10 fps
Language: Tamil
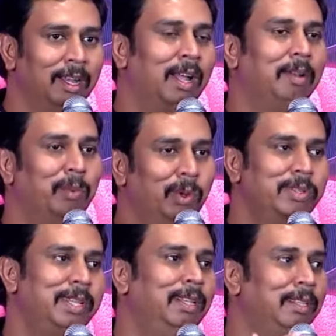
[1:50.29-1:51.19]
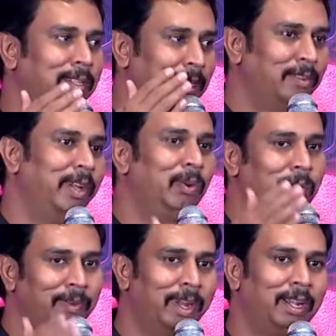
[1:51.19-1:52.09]
நான் முடிவு செய்து இது வேணும்
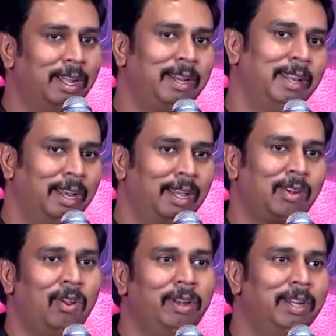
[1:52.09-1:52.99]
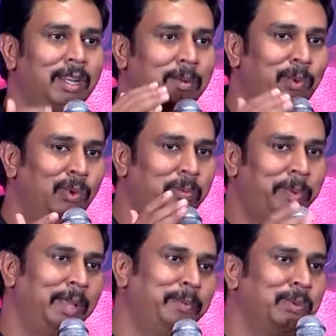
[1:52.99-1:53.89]
இது வேண்டான்ற எல்லா காலும் எடுக்கிற முழு
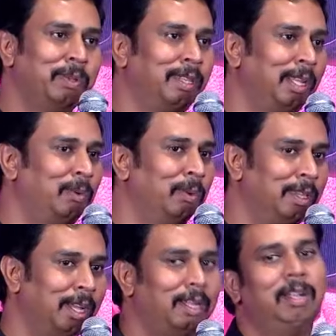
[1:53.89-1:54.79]
படைப்பு சுதந்திரத்தை கொடுத்த